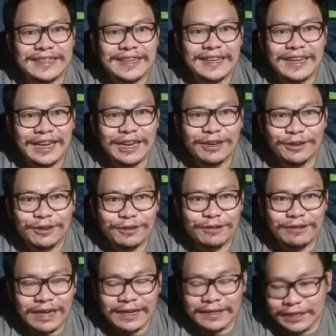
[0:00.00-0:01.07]
Hello,
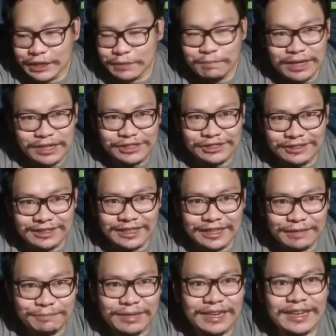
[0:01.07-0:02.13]
Artist Passion
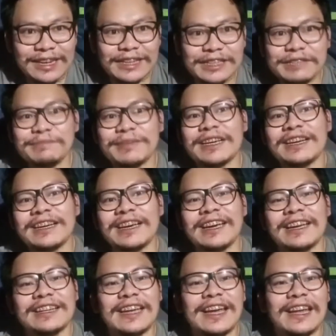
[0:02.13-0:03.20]
Jeremiah, it's me
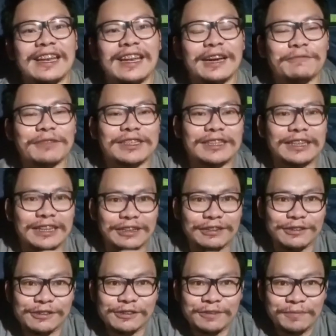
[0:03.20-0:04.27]
again, Ella
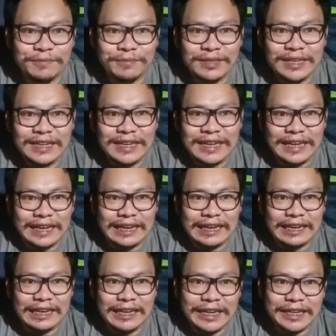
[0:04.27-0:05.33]
Quachero.
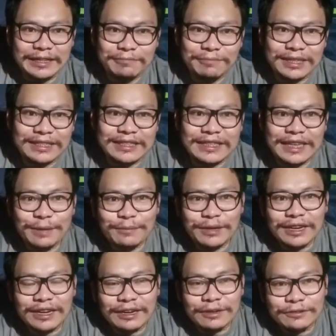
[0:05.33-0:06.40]
And magsasabi
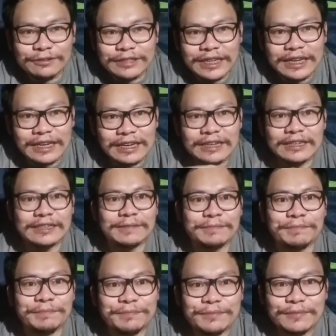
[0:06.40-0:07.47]
lang ako ng
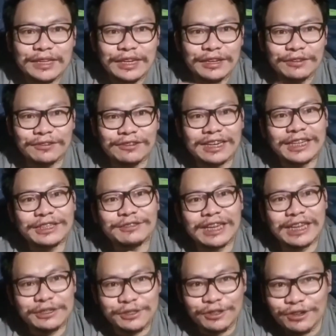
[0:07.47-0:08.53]

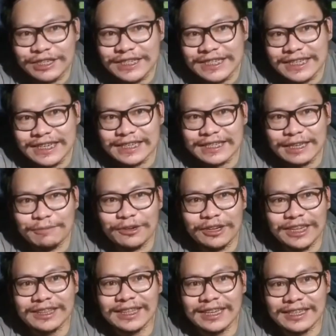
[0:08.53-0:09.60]
congratulations kasi
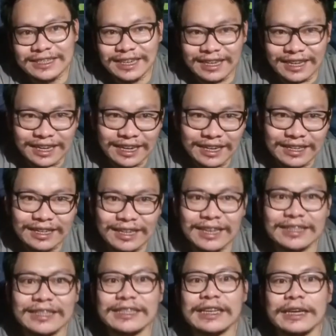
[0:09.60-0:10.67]
monetize ka na. At
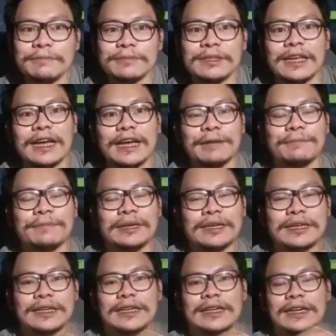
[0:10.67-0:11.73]
the same time,
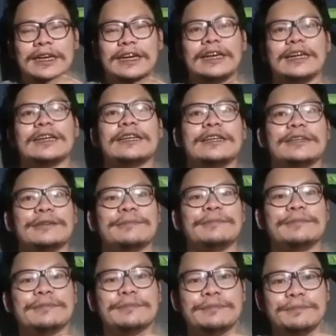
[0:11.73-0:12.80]

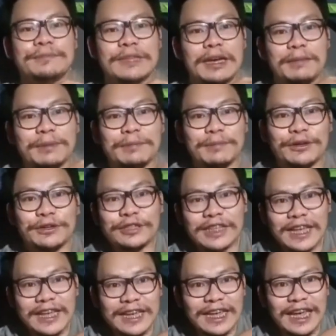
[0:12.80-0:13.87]
um, happy
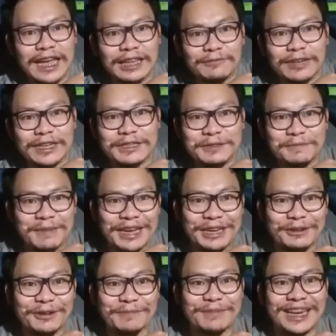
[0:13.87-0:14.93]
birthday, advance man
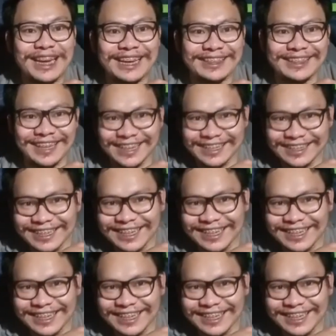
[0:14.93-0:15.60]
or belated.